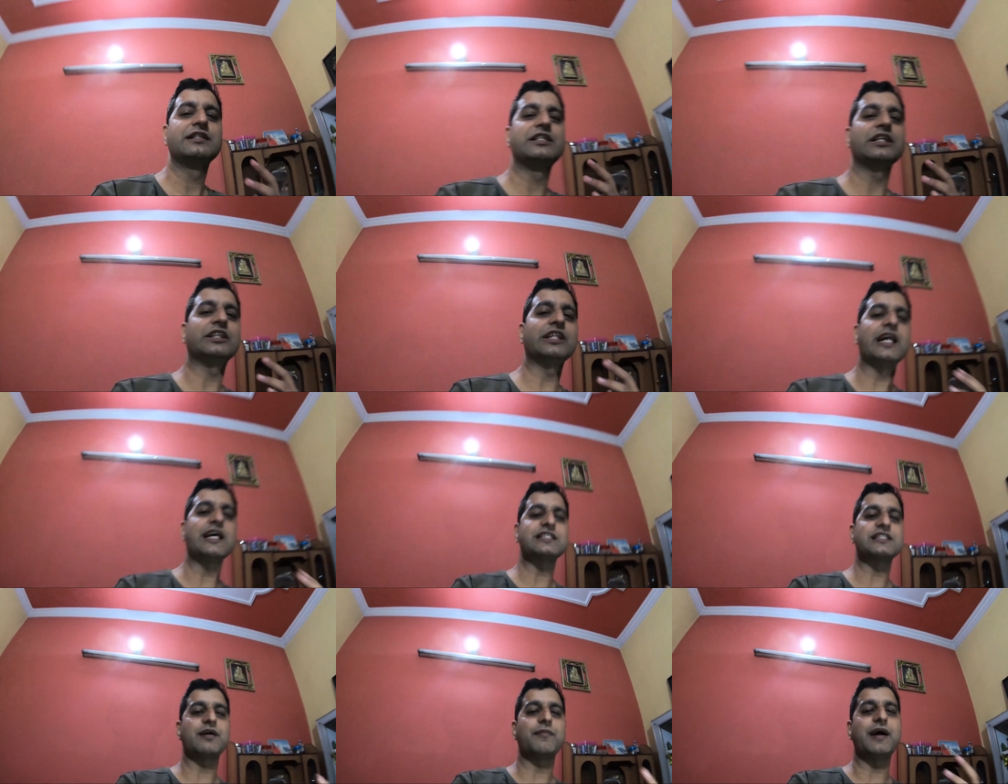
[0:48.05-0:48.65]

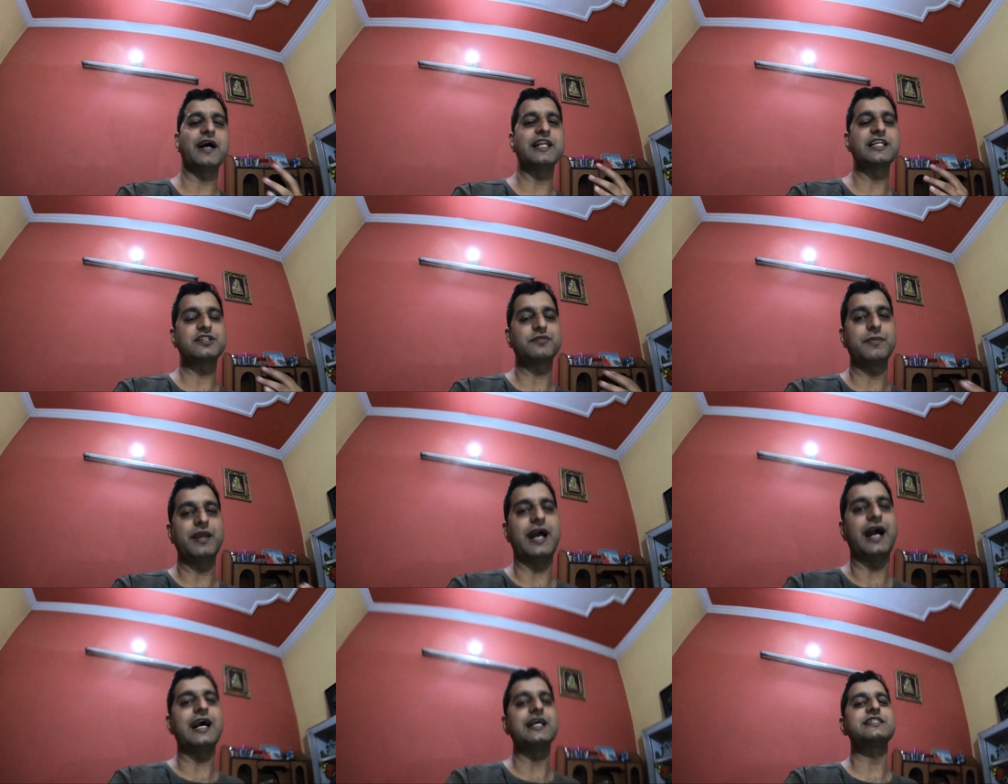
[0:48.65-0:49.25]
जितना सामान
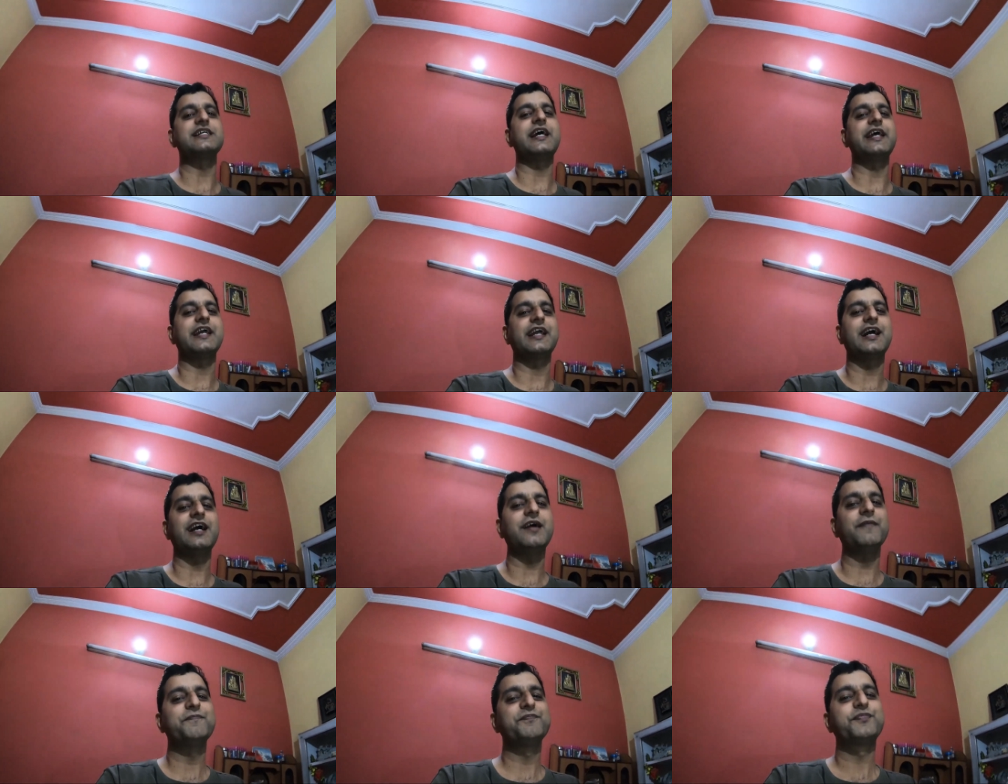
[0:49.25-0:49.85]
इसमें आ
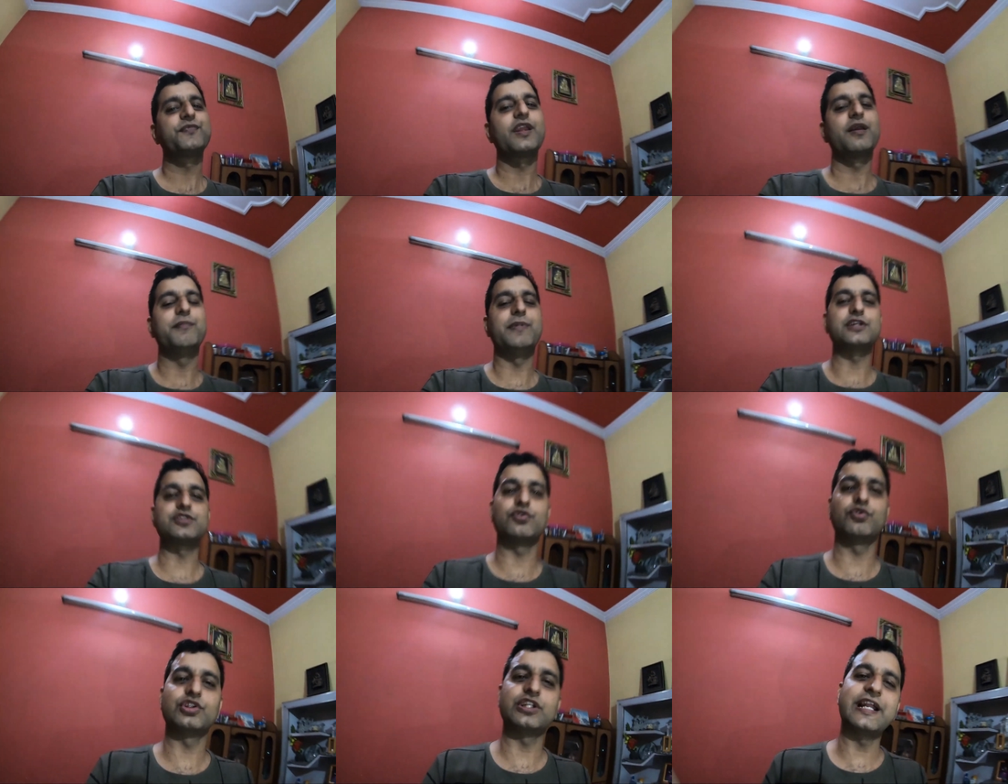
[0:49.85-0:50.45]
जाएगा
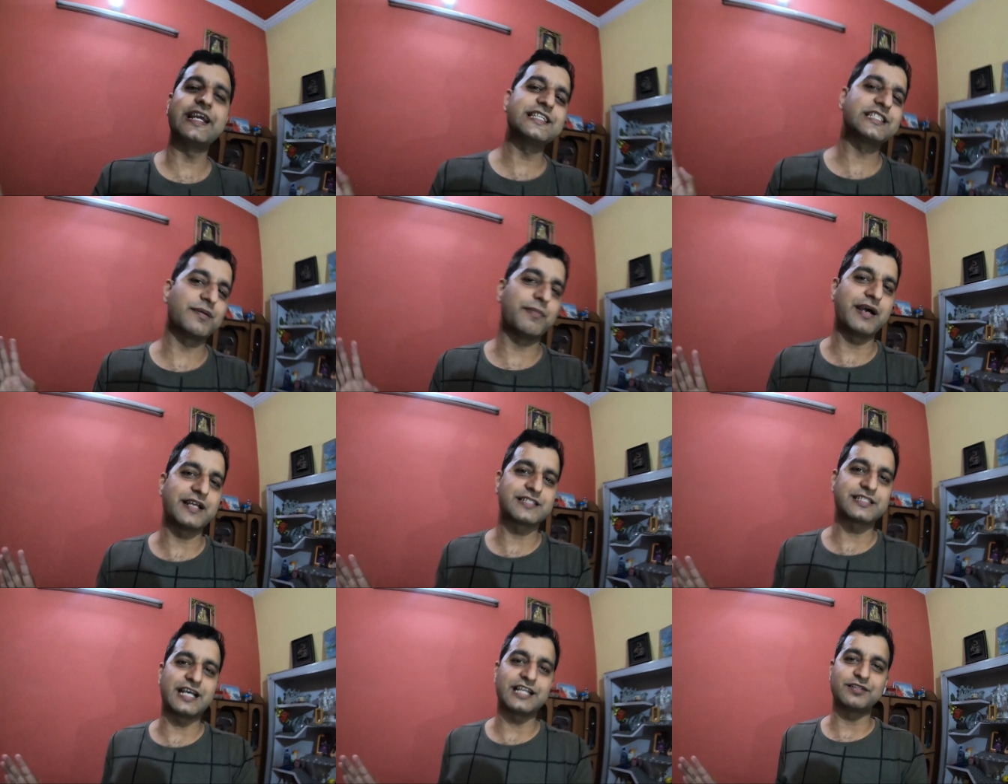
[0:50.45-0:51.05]
बस उतना ही
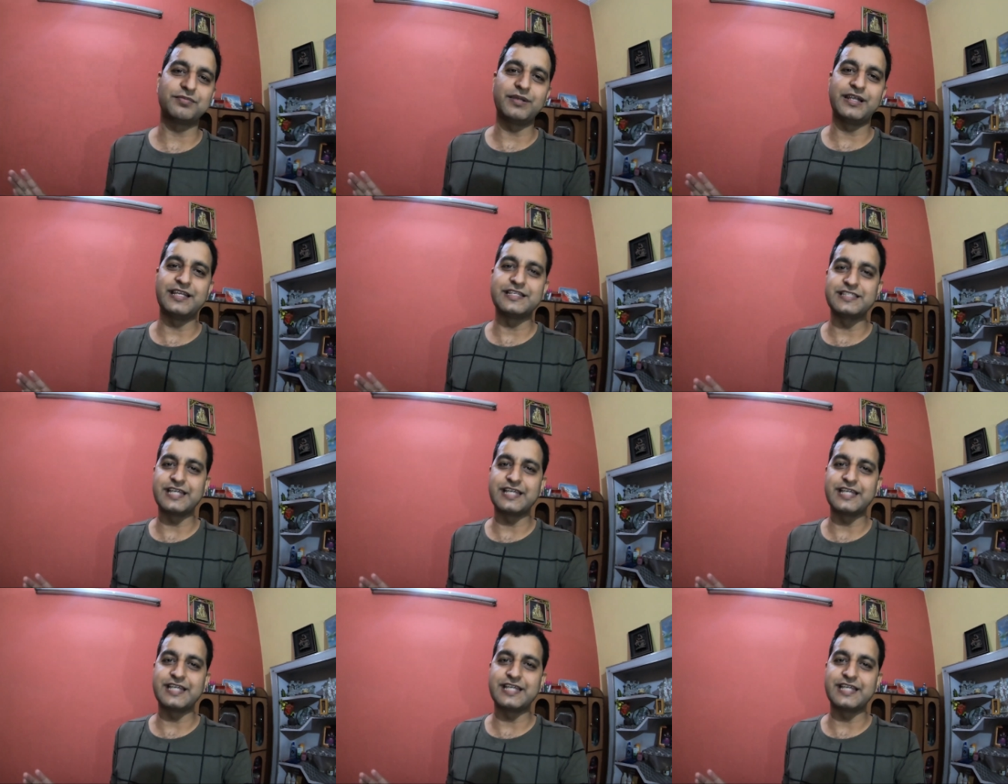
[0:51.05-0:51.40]
सामान साथ में ले